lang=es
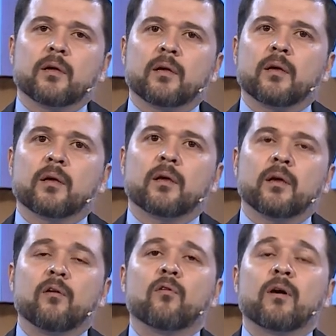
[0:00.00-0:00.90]
que, que,
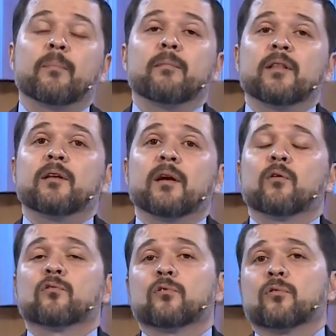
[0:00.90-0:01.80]
Él no va a permitir que
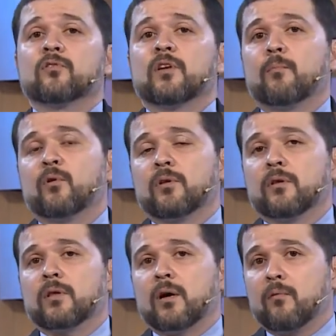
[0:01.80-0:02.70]
nosotros seamos
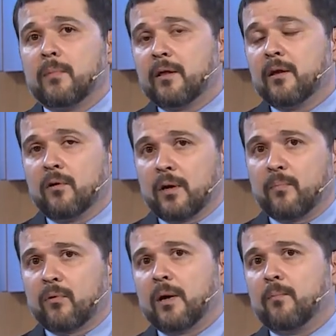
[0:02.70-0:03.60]
tentados más de lo que
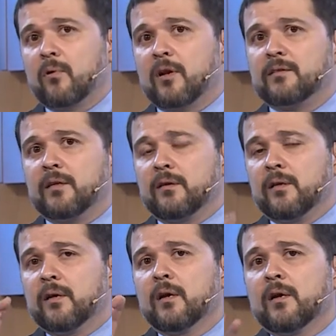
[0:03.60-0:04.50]
podamos resistir.